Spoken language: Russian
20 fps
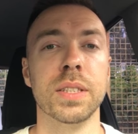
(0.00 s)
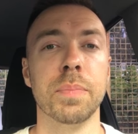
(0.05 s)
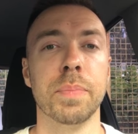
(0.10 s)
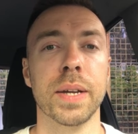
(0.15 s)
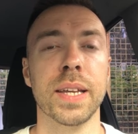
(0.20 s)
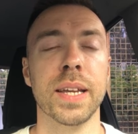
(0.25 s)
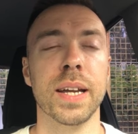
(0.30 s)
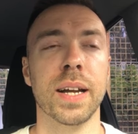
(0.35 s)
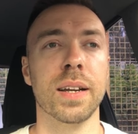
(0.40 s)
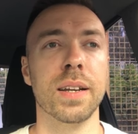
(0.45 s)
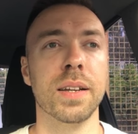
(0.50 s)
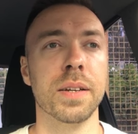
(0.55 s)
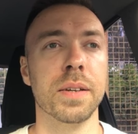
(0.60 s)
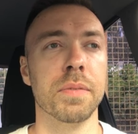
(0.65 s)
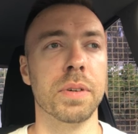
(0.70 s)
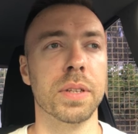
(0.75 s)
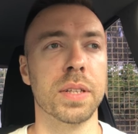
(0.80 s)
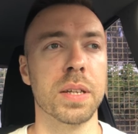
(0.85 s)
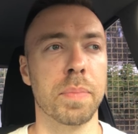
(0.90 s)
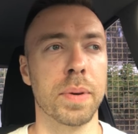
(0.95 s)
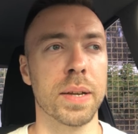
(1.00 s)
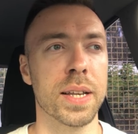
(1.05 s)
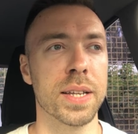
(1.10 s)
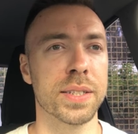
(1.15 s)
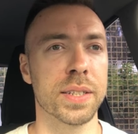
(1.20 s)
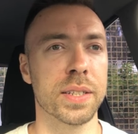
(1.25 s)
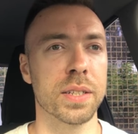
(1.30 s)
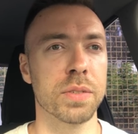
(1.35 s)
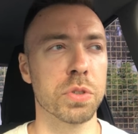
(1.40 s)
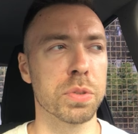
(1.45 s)
поехали в этой
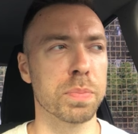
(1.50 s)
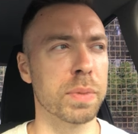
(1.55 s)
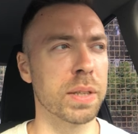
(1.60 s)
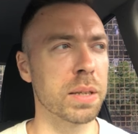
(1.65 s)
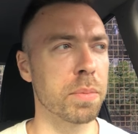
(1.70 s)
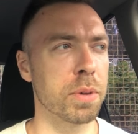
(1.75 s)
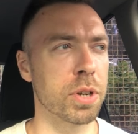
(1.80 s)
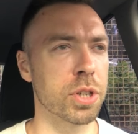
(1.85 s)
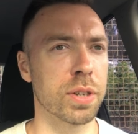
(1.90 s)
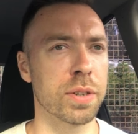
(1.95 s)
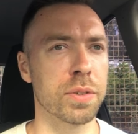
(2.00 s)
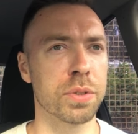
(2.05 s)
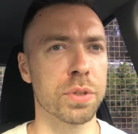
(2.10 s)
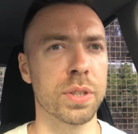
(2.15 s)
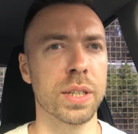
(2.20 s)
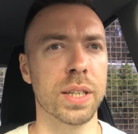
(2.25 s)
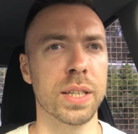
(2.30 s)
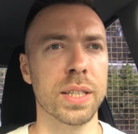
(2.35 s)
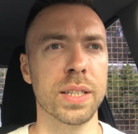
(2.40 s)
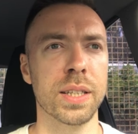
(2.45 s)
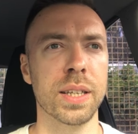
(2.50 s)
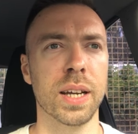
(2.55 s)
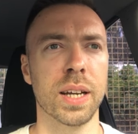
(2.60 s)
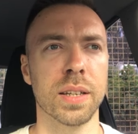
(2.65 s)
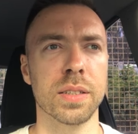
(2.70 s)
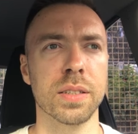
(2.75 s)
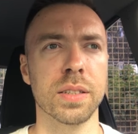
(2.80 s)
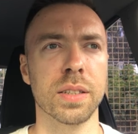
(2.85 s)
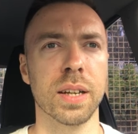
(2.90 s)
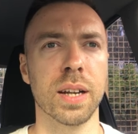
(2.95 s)
поездке, но ну, с малым решили все-таки не
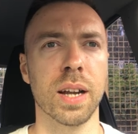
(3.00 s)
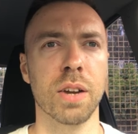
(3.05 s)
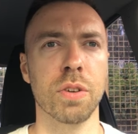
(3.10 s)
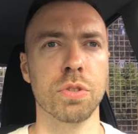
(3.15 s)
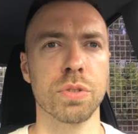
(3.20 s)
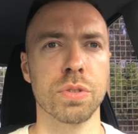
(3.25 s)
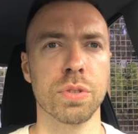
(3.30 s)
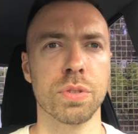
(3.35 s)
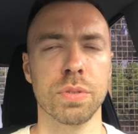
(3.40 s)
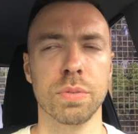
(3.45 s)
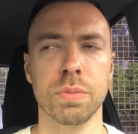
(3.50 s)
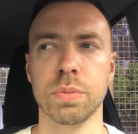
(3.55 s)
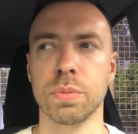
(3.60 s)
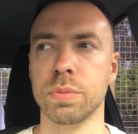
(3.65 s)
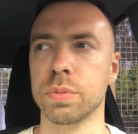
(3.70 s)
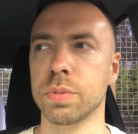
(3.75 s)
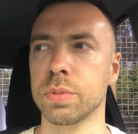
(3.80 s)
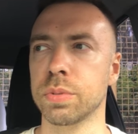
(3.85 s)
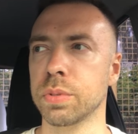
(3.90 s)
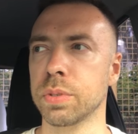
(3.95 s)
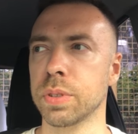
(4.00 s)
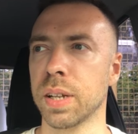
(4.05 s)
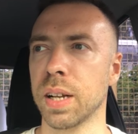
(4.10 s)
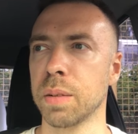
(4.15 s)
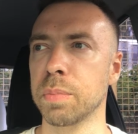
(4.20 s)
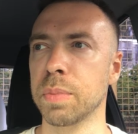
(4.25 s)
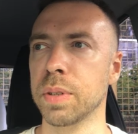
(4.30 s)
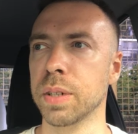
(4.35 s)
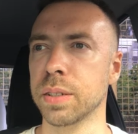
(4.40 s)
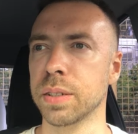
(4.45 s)
ехать. Не такая уж, э,
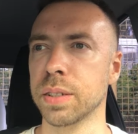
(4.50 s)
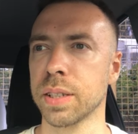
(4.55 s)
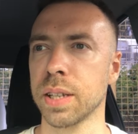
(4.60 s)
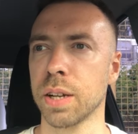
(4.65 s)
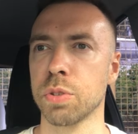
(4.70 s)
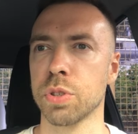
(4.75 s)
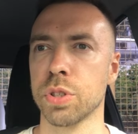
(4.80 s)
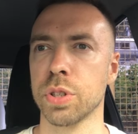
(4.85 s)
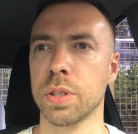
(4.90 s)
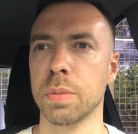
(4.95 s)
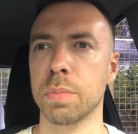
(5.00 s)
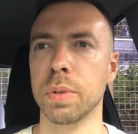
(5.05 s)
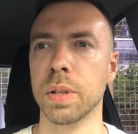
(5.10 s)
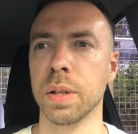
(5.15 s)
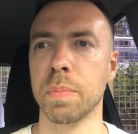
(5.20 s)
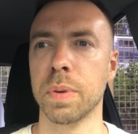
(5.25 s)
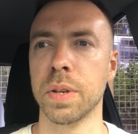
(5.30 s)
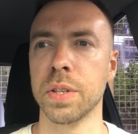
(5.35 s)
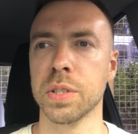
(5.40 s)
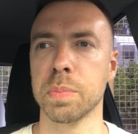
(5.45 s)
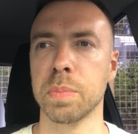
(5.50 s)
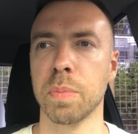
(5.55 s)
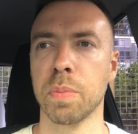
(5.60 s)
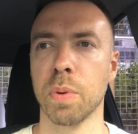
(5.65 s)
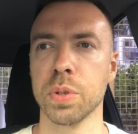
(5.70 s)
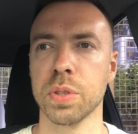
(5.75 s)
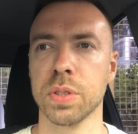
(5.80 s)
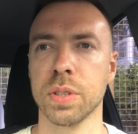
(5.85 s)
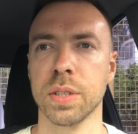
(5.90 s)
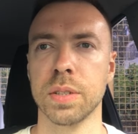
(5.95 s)
как бы, не так уж это было, в принципе,
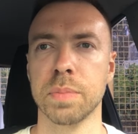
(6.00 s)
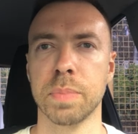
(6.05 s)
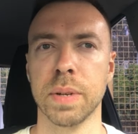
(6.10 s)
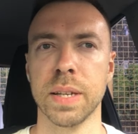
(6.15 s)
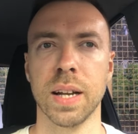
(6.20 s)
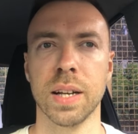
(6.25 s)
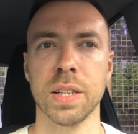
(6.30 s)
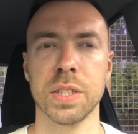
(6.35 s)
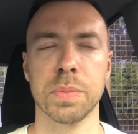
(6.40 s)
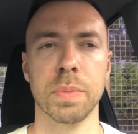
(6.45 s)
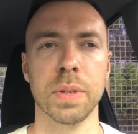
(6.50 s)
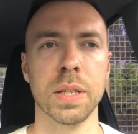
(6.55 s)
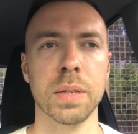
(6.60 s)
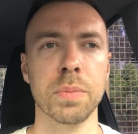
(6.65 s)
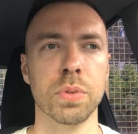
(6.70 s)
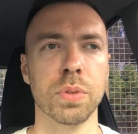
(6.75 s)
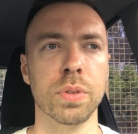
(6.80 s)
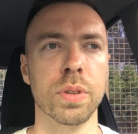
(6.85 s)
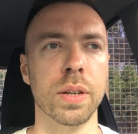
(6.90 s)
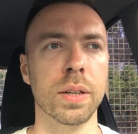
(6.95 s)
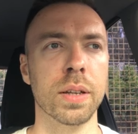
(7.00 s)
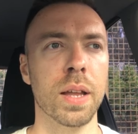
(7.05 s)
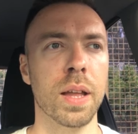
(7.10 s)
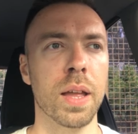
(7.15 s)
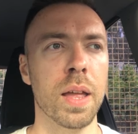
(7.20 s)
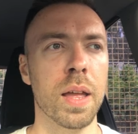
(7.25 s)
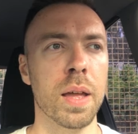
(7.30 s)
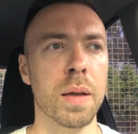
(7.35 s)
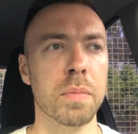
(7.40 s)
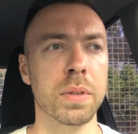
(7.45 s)
просто поехать с малым туда.
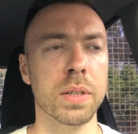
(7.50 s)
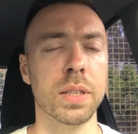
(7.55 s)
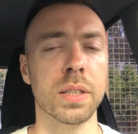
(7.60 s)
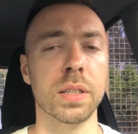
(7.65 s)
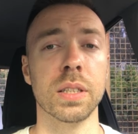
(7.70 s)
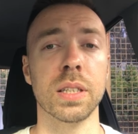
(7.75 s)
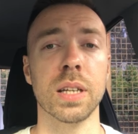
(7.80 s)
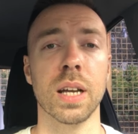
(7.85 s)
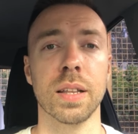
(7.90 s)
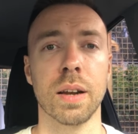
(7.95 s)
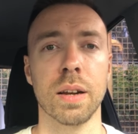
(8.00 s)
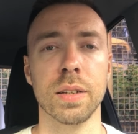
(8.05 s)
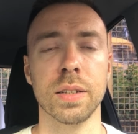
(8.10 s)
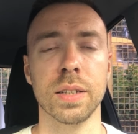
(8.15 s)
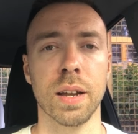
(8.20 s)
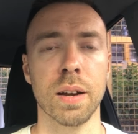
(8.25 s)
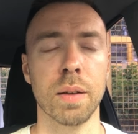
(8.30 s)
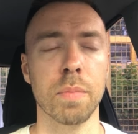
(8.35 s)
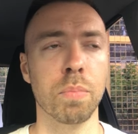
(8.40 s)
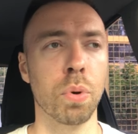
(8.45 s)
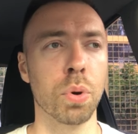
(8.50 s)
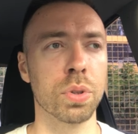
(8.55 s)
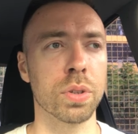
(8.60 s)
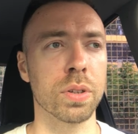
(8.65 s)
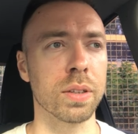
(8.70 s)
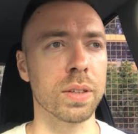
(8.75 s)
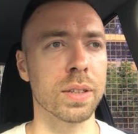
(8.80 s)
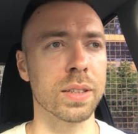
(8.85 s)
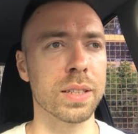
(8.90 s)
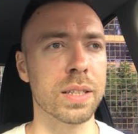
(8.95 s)
И я, я
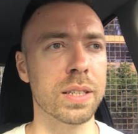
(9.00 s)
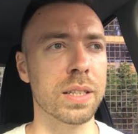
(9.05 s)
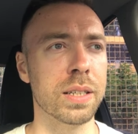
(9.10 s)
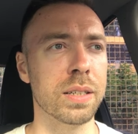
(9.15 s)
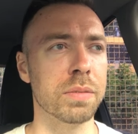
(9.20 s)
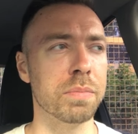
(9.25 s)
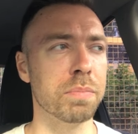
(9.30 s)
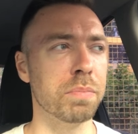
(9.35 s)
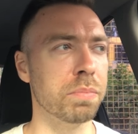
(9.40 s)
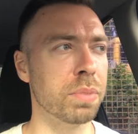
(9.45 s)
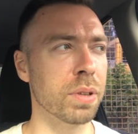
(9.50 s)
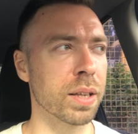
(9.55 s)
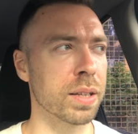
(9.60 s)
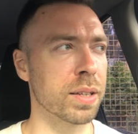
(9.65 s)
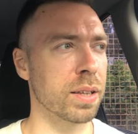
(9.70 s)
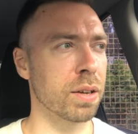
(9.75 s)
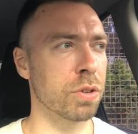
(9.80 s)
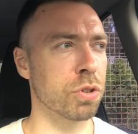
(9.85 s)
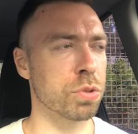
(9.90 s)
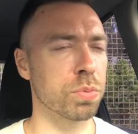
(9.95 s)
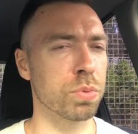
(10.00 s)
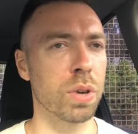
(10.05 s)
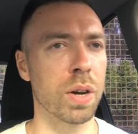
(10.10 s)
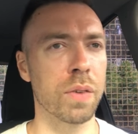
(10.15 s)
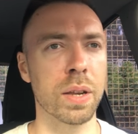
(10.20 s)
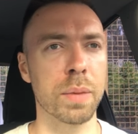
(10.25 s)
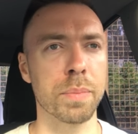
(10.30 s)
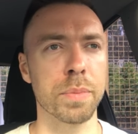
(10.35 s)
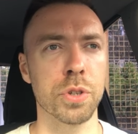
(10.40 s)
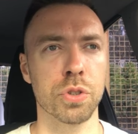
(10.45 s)
работал, и было не так уж много
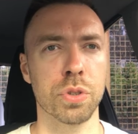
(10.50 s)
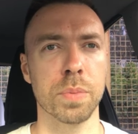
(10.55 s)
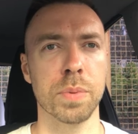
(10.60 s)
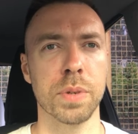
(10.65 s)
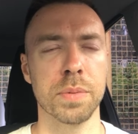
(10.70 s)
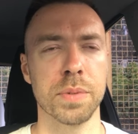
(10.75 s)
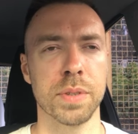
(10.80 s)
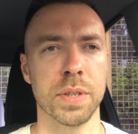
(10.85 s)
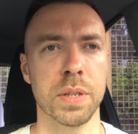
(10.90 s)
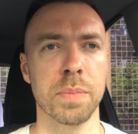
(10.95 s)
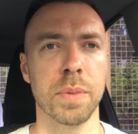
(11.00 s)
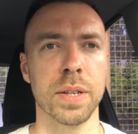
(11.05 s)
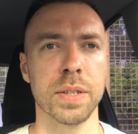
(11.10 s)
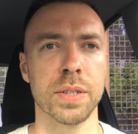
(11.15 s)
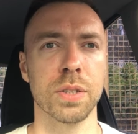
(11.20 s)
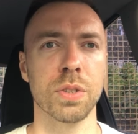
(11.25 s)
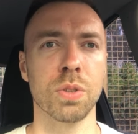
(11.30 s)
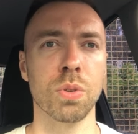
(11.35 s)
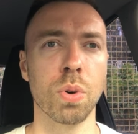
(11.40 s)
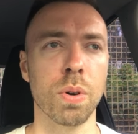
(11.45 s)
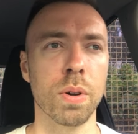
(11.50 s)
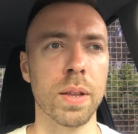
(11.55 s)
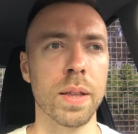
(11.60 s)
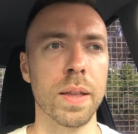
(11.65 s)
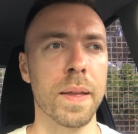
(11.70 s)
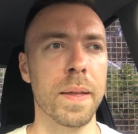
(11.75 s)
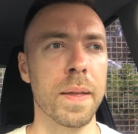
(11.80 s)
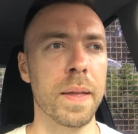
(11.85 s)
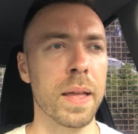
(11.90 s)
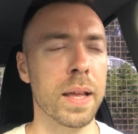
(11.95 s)
времени, чтобы этим заниматься. Но
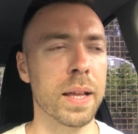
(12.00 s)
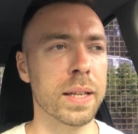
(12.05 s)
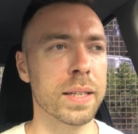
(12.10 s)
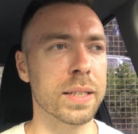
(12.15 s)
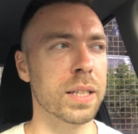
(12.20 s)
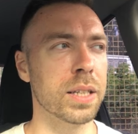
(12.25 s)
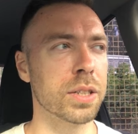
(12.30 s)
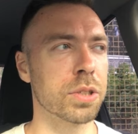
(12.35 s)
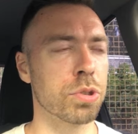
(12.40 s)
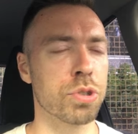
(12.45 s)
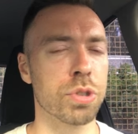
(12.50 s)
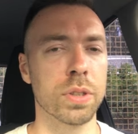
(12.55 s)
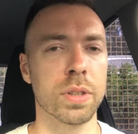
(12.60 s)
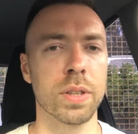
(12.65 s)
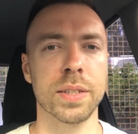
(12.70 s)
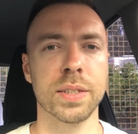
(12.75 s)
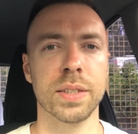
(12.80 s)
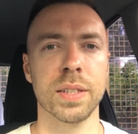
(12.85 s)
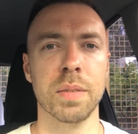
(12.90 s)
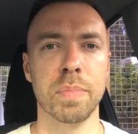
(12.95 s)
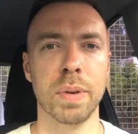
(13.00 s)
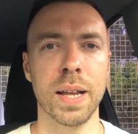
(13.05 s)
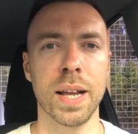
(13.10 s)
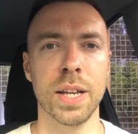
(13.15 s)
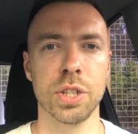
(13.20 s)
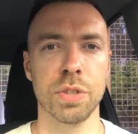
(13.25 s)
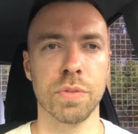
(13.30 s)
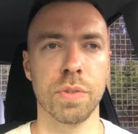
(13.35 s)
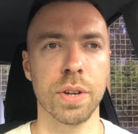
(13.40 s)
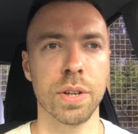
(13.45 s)
есть очень классные пляжи в